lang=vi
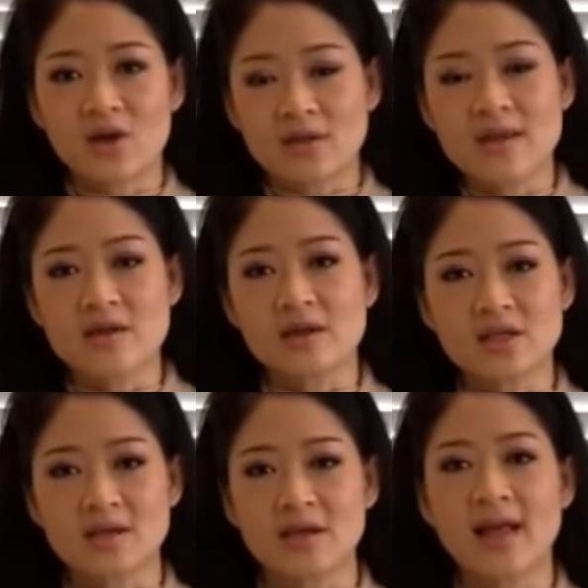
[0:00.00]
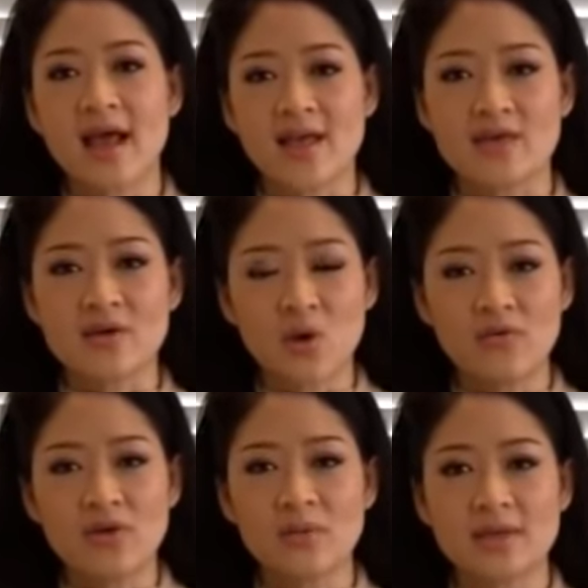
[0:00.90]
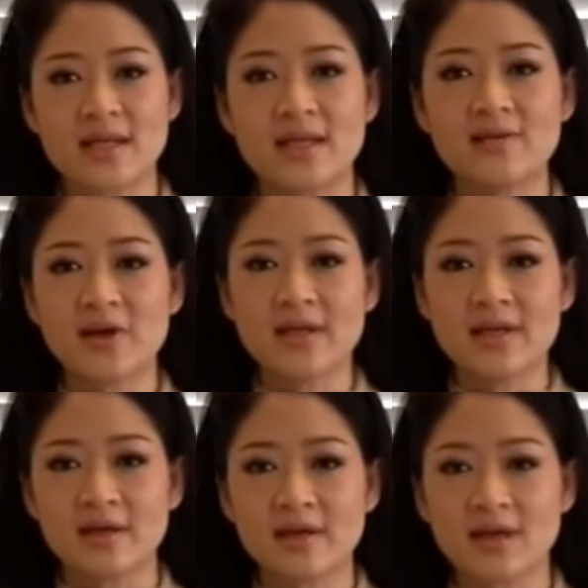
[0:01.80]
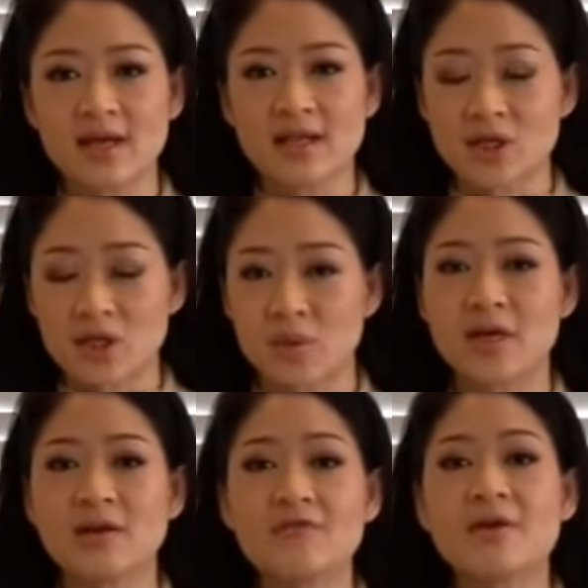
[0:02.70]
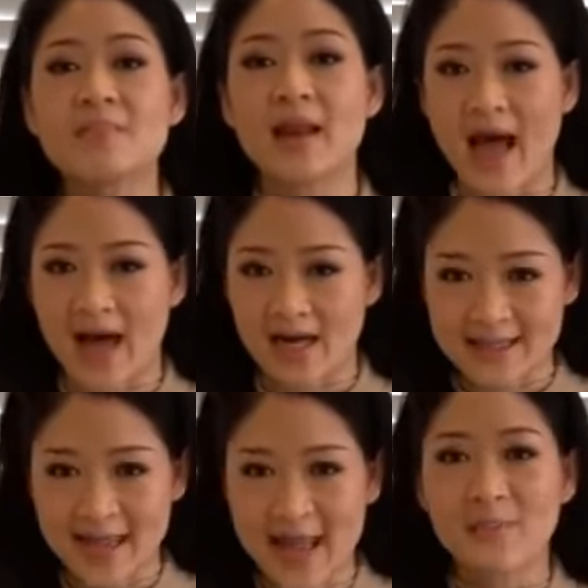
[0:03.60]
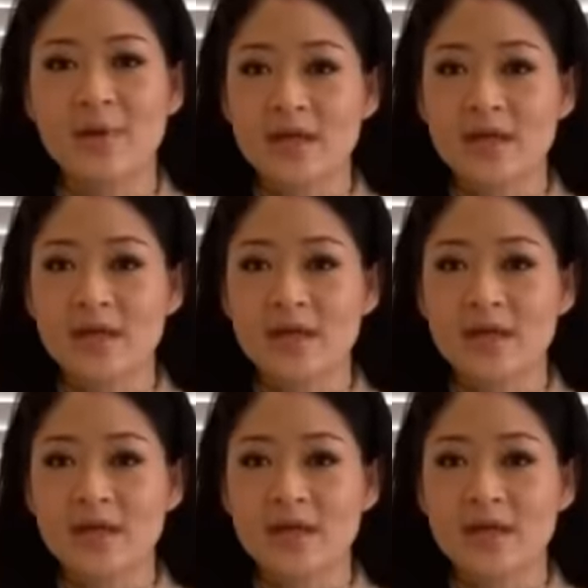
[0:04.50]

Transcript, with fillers: thấy những cái sự liên hệ giữa Covid mười chín với những cái triệu chứng viêm lạ ở trẻ em.